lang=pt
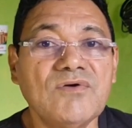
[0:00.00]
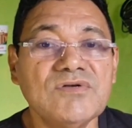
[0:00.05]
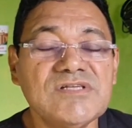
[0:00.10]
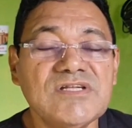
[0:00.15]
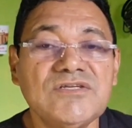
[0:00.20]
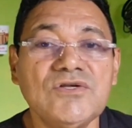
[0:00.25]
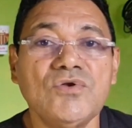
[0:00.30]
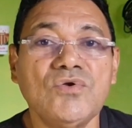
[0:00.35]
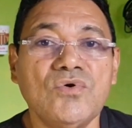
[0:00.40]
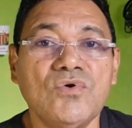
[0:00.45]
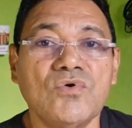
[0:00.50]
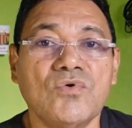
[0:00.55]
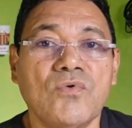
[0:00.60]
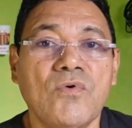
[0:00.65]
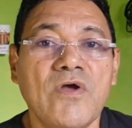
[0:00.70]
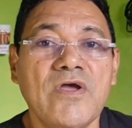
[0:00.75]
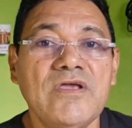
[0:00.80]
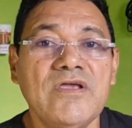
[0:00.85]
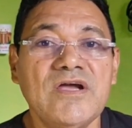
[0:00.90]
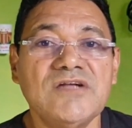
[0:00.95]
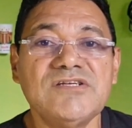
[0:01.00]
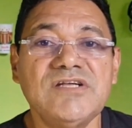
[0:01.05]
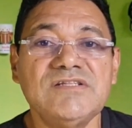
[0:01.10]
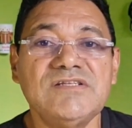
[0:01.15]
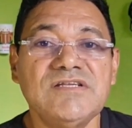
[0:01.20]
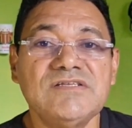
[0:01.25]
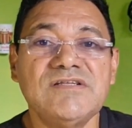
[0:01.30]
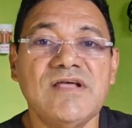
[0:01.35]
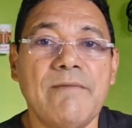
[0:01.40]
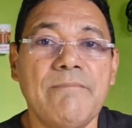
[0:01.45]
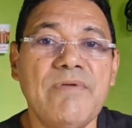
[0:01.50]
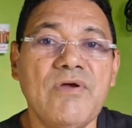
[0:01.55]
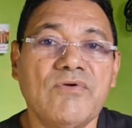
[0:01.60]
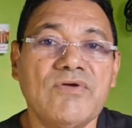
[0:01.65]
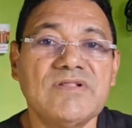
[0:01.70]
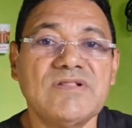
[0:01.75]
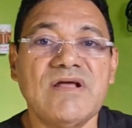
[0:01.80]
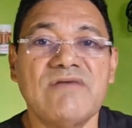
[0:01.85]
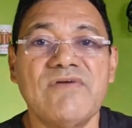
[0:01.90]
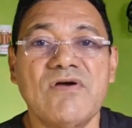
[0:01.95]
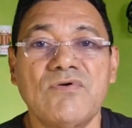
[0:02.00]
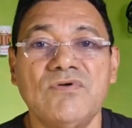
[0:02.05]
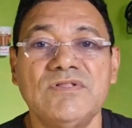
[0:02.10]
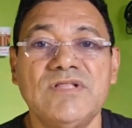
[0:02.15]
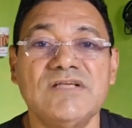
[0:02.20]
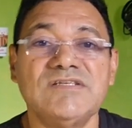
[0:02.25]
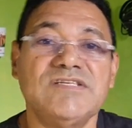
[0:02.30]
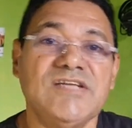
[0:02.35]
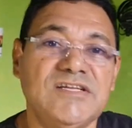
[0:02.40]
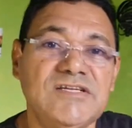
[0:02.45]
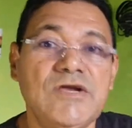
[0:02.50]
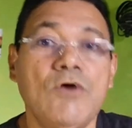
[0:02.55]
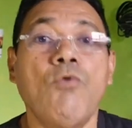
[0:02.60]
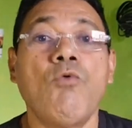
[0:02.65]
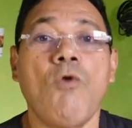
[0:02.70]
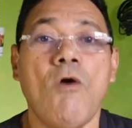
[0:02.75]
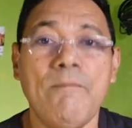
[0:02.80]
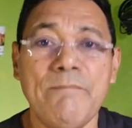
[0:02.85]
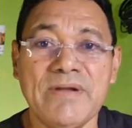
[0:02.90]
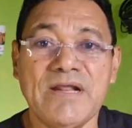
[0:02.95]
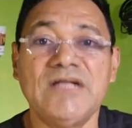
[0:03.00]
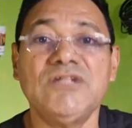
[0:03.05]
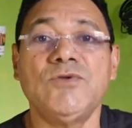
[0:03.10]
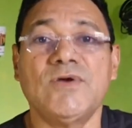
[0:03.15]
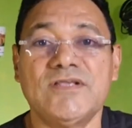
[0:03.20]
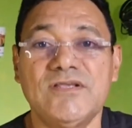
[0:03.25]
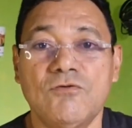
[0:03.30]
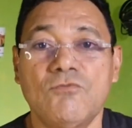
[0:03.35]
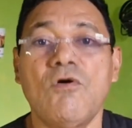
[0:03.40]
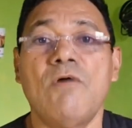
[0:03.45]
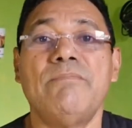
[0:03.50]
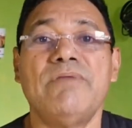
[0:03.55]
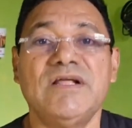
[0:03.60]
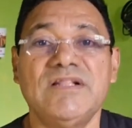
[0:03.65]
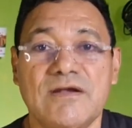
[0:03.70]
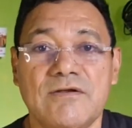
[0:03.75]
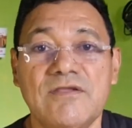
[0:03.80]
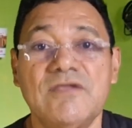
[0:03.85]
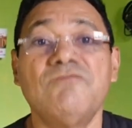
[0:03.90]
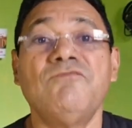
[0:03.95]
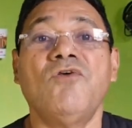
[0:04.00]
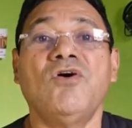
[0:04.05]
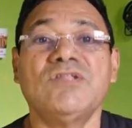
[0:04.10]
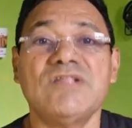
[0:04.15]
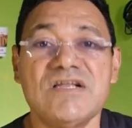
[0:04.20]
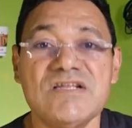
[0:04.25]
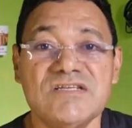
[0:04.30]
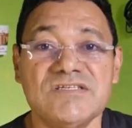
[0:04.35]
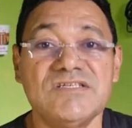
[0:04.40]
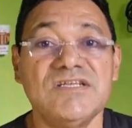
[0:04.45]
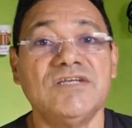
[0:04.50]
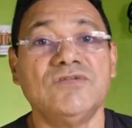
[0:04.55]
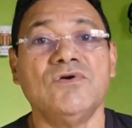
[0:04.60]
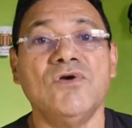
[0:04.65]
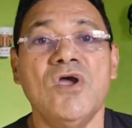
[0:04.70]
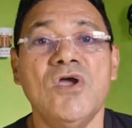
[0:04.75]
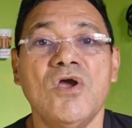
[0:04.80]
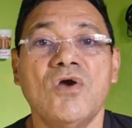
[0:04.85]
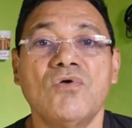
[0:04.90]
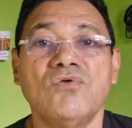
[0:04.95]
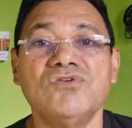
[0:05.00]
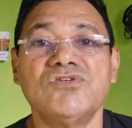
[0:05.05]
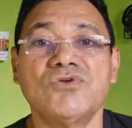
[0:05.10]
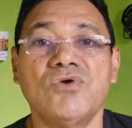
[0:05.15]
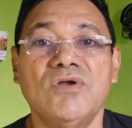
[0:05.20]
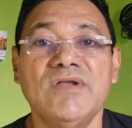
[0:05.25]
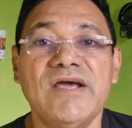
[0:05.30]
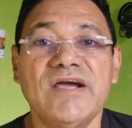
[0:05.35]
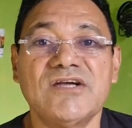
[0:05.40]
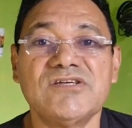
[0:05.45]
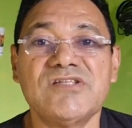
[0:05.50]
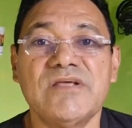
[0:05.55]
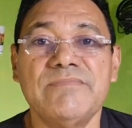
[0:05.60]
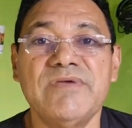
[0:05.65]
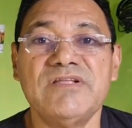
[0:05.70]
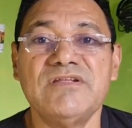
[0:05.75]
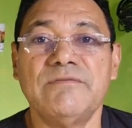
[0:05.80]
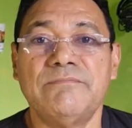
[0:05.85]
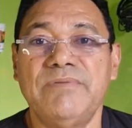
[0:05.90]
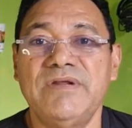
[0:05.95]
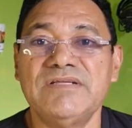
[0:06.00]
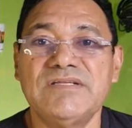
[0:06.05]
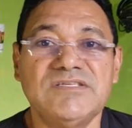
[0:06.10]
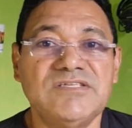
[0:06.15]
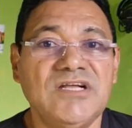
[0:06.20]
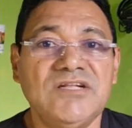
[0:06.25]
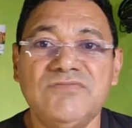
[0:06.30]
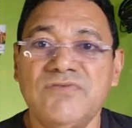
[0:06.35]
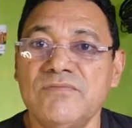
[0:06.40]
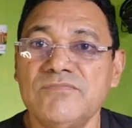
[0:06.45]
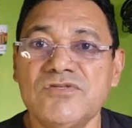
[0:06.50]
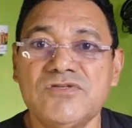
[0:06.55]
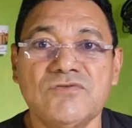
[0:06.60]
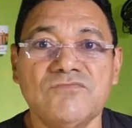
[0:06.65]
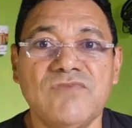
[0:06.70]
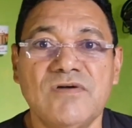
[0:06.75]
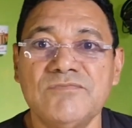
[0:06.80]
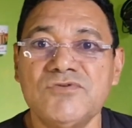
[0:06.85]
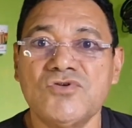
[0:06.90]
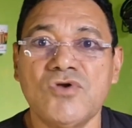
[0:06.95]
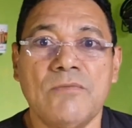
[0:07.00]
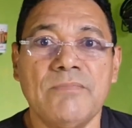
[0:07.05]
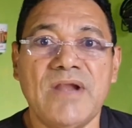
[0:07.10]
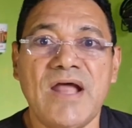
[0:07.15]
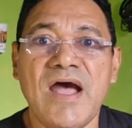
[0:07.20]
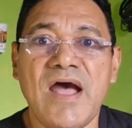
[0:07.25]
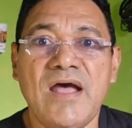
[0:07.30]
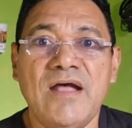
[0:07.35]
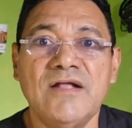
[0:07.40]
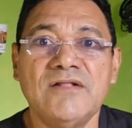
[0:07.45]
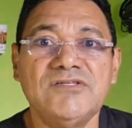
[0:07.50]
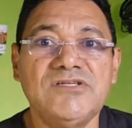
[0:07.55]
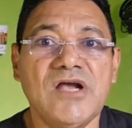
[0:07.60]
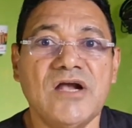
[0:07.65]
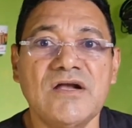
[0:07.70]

É coisa de louco. E a gente sem saber o que estava acontecendo, e eu cobrando aqui, cobrando aqui, fortalecendo com os colegas também de imprensa. Gente, vamos, vamos cobrar.